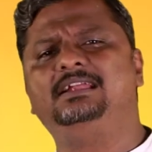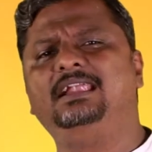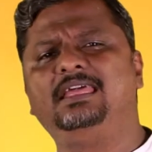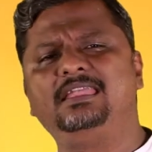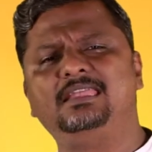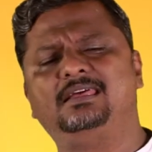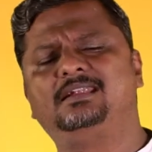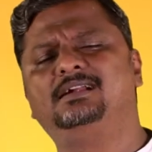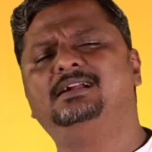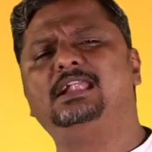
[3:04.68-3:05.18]

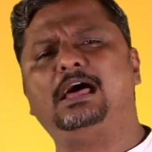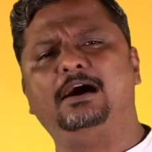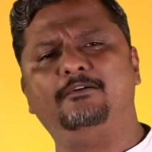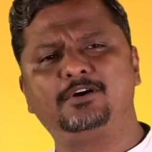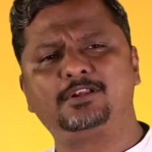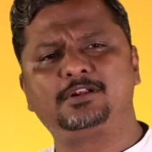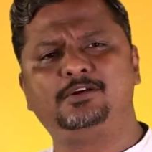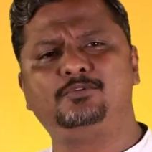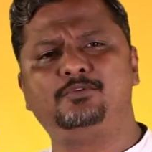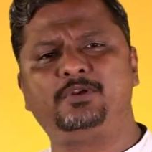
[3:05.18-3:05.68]
இளைஞர்கள்
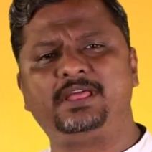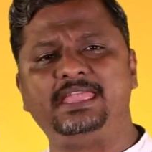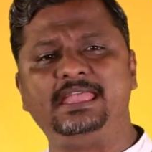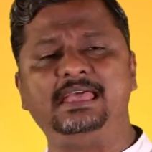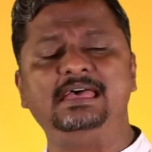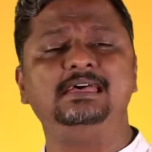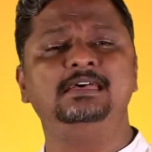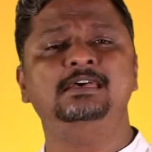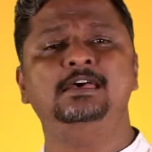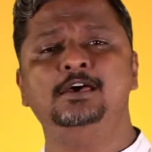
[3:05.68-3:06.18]
அவர்களுடைய
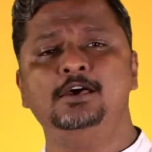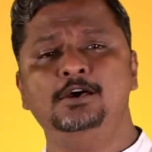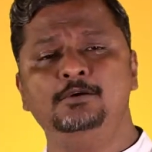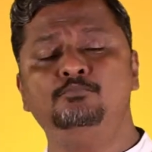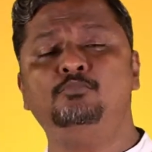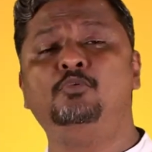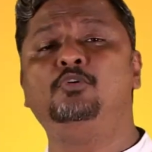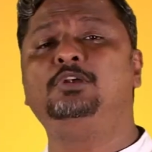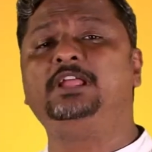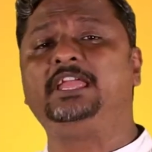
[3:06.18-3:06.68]

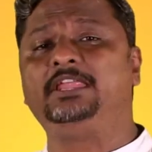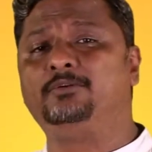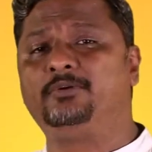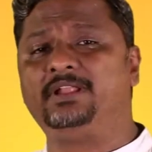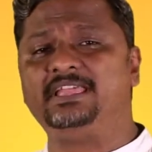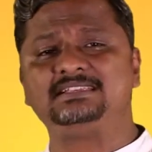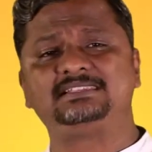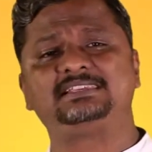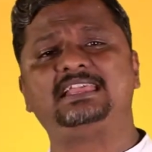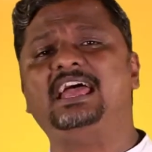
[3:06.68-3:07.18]

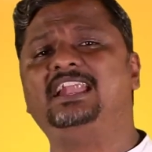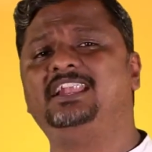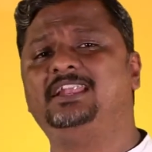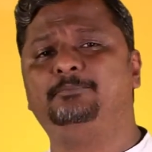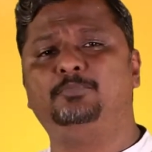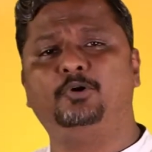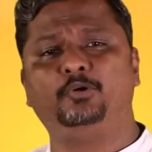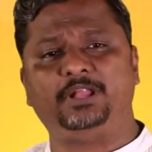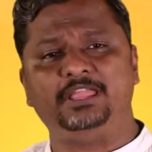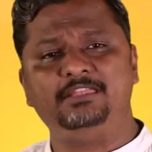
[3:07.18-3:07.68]
மூளையினுடைய ஸ்கேன்
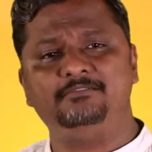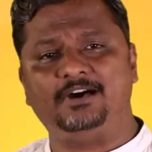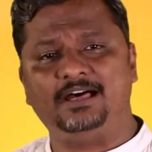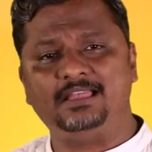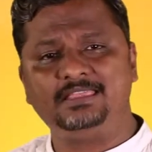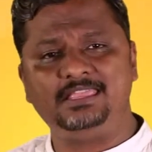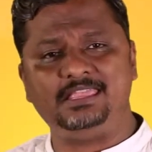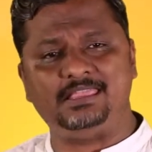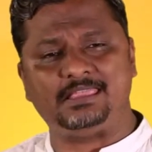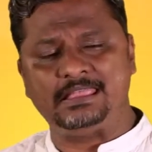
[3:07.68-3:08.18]
ரிப்போர்ட்டையும்
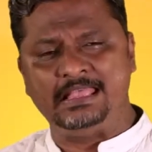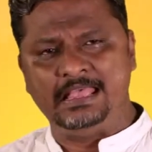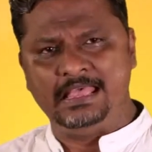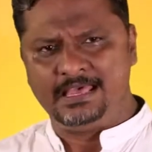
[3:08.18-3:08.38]
வாங்கி